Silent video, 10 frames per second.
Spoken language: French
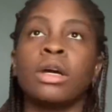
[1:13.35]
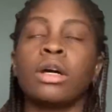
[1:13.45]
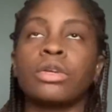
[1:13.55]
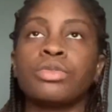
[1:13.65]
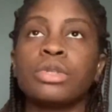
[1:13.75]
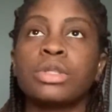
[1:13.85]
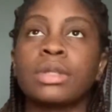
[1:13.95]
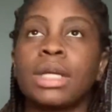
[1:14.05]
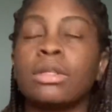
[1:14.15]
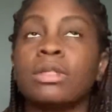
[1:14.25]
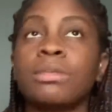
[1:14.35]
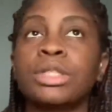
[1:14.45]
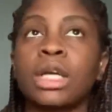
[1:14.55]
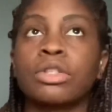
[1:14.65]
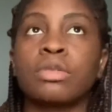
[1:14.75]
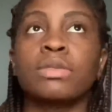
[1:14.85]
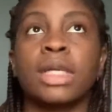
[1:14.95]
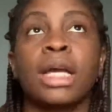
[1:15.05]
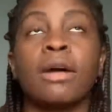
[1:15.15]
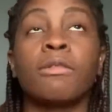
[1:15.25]
Ensuite, la deuxième charge que vous allez
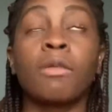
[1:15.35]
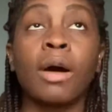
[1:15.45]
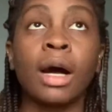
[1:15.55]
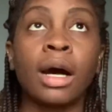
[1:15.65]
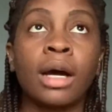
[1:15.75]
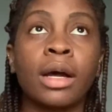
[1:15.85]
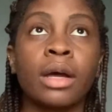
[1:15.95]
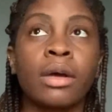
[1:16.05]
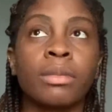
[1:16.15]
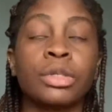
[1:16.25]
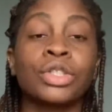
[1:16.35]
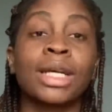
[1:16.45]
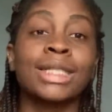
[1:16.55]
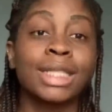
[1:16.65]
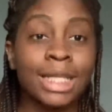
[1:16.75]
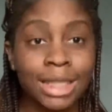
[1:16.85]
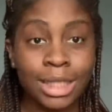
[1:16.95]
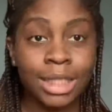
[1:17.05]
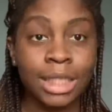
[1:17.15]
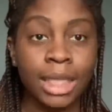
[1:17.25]
avoir, euh, en général, c'est
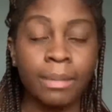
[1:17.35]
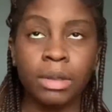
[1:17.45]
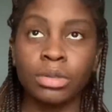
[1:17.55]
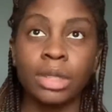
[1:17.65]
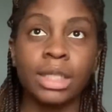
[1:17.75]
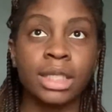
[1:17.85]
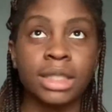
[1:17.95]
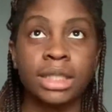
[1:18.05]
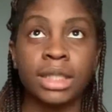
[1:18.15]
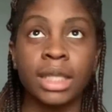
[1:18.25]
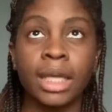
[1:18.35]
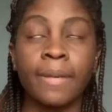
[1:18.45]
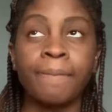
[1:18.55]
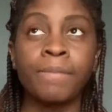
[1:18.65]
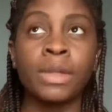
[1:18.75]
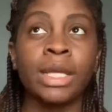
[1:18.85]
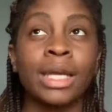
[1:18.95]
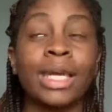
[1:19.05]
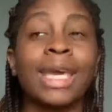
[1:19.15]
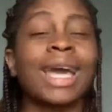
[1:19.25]
l'électricité, parce que l'électricité
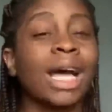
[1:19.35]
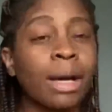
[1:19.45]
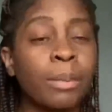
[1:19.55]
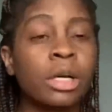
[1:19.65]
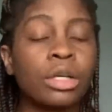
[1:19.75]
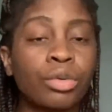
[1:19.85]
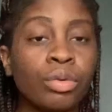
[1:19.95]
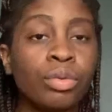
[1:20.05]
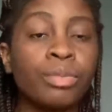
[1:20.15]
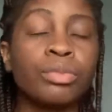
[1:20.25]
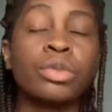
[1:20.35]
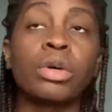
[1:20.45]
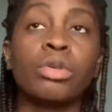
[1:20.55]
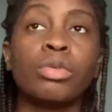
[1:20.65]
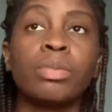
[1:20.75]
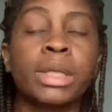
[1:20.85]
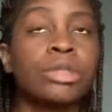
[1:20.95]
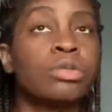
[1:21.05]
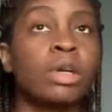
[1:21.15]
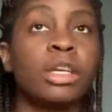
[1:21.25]
est rarement inclue dans le prix du
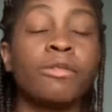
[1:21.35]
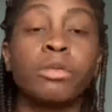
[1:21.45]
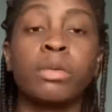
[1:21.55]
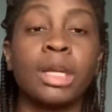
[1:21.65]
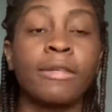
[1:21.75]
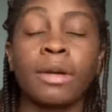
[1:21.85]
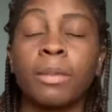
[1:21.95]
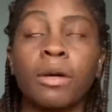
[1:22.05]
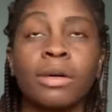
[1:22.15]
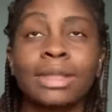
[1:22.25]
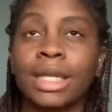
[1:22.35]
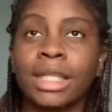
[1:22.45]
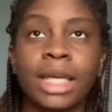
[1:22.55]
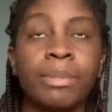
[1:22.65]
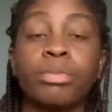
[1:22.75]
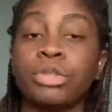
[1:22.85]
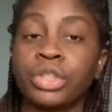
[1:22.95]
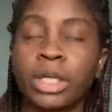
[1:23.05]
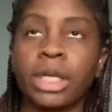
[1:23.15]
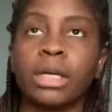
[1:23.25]
loyer, vu qu'elle est vraiment très très peu
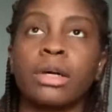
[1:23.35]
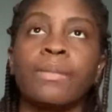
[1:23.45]
chère.